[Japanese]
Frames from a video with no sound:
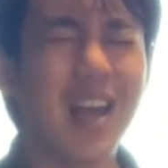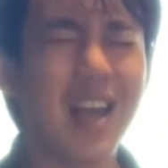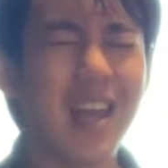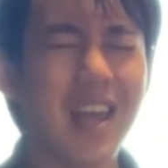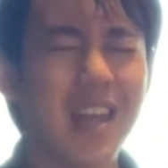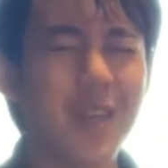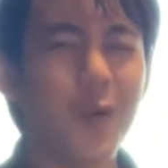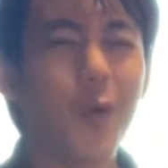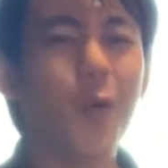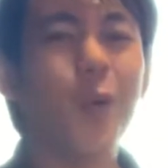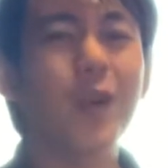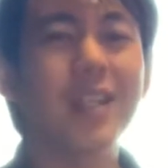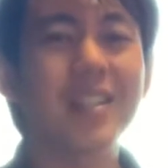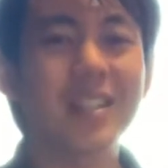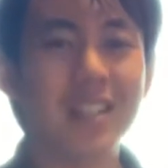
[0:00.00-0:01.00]
えー、
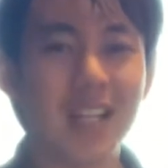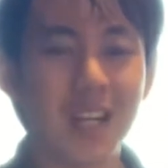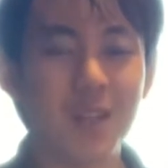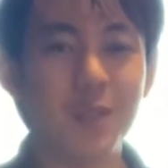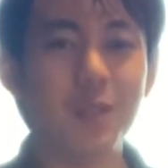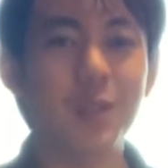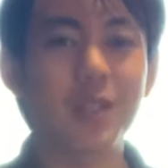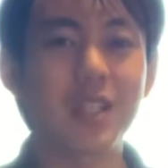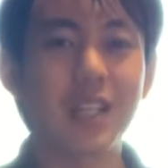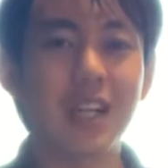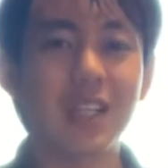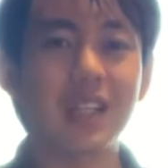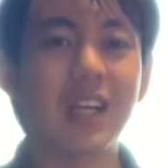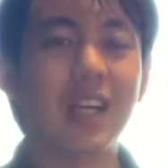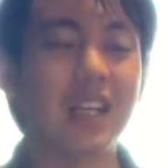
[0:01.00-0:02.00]
横に使うすり
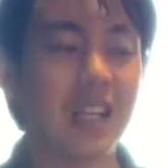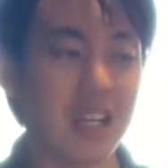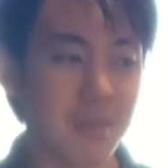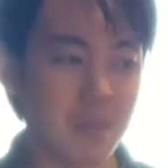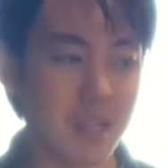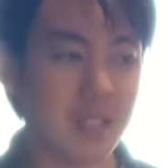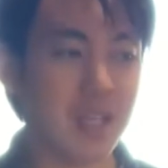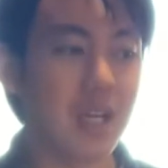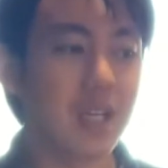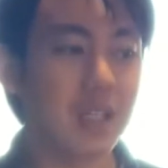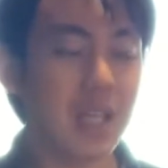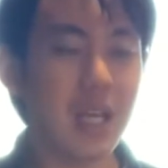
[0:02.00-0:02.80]
方になります。